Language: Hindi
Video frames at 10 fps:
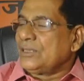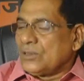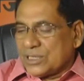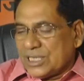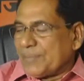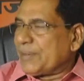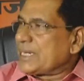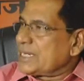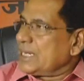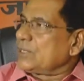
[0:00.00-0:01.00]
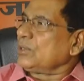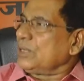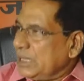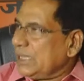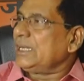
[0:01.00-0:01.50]
तो उसकी अपेक्षाएं तो
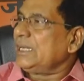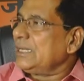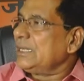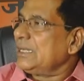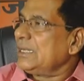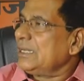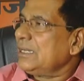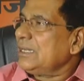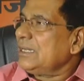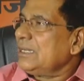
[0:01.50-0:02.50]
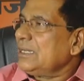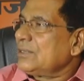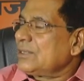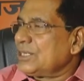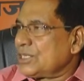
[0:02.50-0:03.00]
होती है
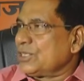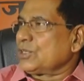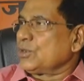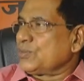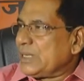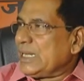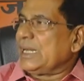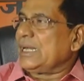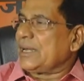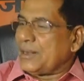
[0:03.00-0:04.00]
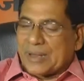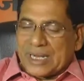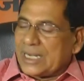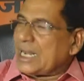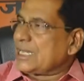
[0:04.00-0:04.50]
तो निश्चित रूप से
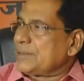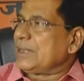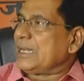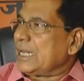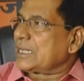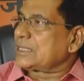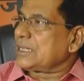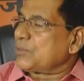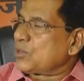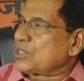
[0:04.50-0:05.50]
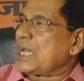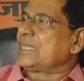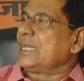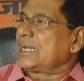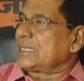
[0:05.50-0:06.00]
हमारे राज्य में ये सबको
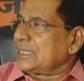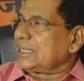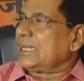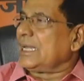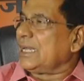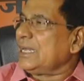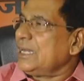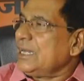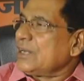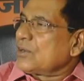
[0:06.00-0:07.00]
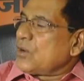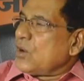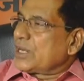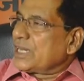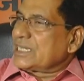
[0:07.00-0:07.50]
साथ लेके चलते हैं
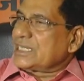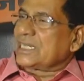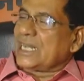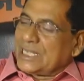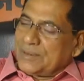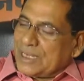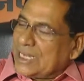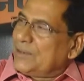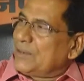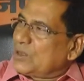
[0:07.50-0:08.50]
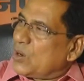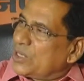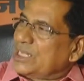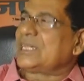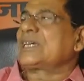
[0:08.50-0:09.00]
कांग्रेस के राज्य में केवल
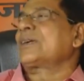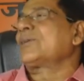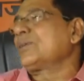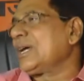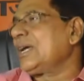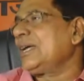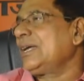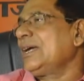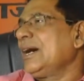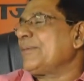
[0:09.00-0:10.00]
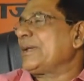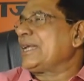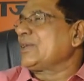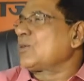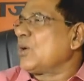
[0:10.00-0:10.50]
कांग्रेसीकरण होता है हमारे
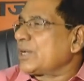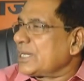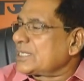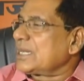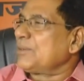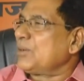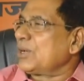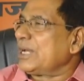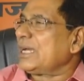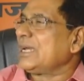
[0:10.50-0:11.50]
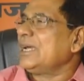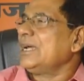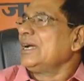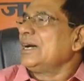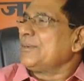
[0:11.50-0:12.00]
यहाँ तो कांग्रेस के भी हो रहे हैं
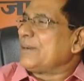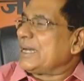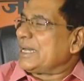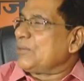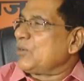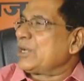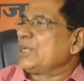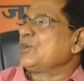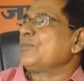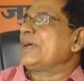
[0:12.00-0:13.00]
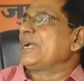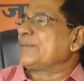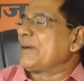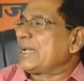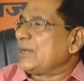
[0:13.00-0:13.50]
हमारे भी हो रहे हैं जो मेरिट
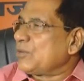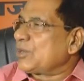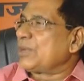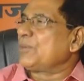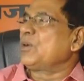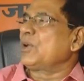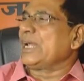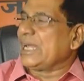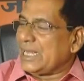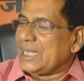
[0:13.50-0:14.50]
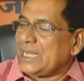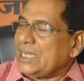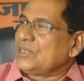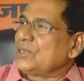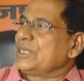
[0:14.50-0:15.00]
मारे उनके भी हो रहे हैं
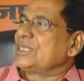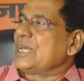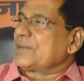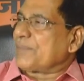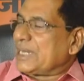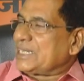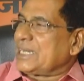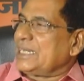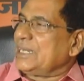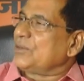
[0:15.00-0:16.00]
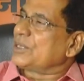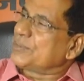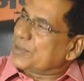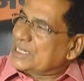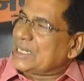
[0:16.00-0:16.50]
जो डिजर्व परेशानी है उनकी
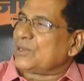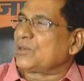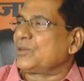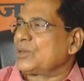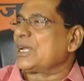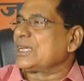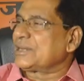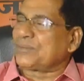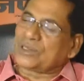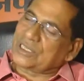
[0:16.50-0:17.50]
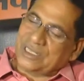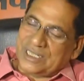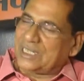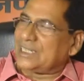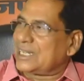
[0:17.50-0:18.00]
परेशानी को दूर किया सबको
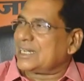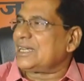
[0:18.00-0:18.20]
किया जा